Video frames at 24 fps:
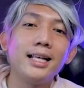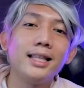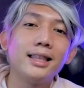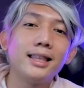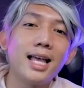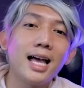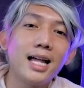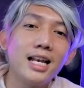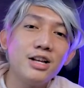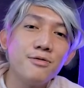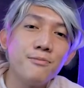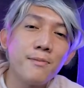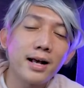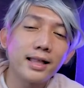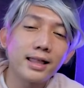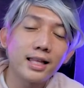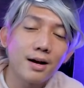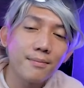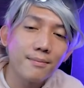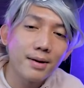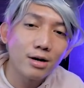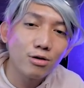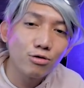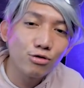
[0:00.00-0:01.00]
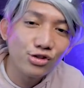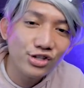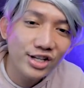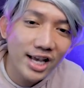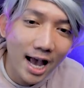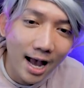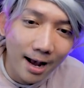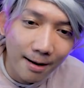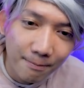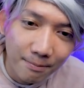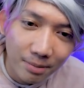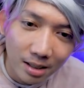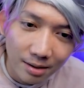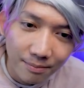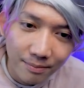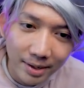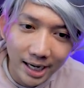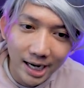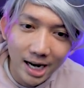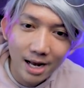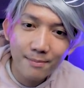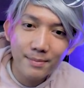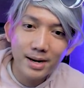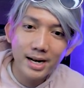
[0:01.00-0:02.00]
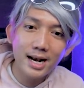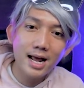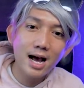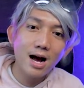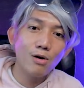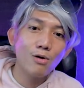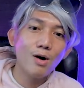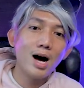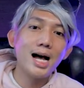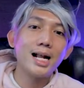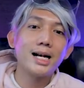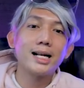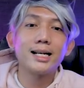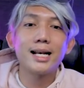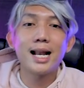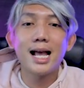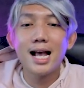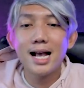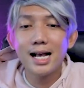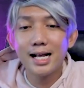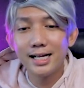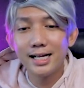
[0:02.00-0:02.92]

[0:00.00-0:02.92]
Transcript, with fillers: Kita di mata manusia berbeda-beda warna.